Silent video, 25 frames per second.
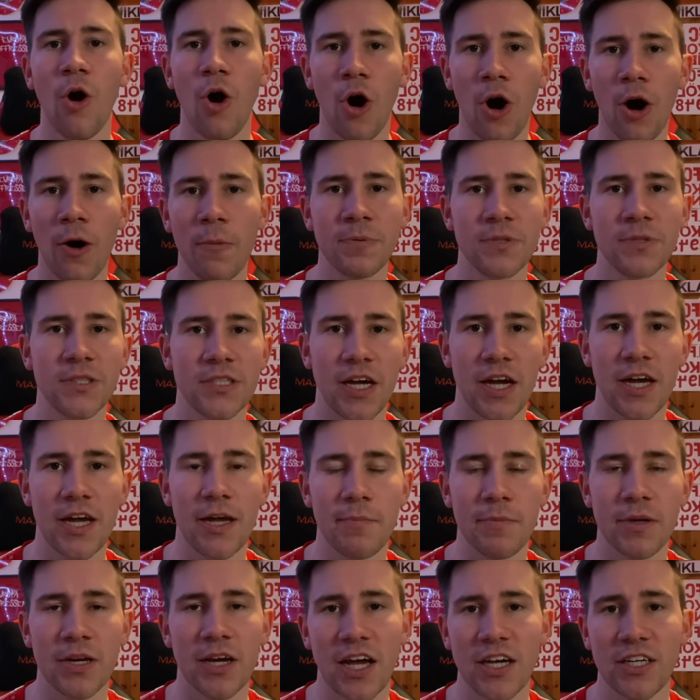ob es da
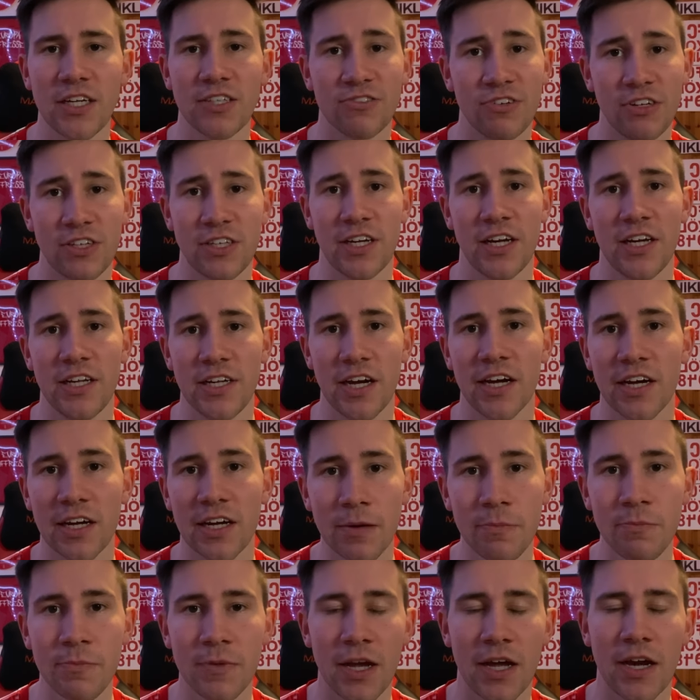eben einen Rechtsverteidiger
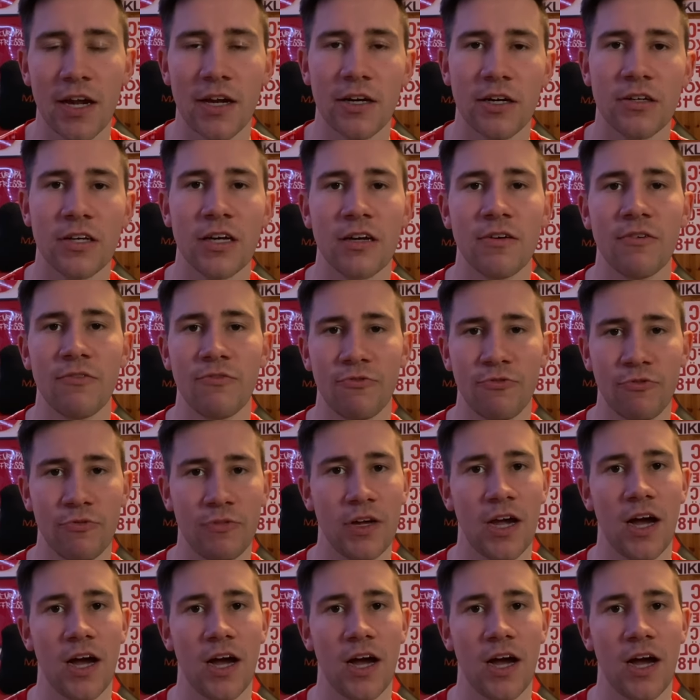gibt, der dann äh,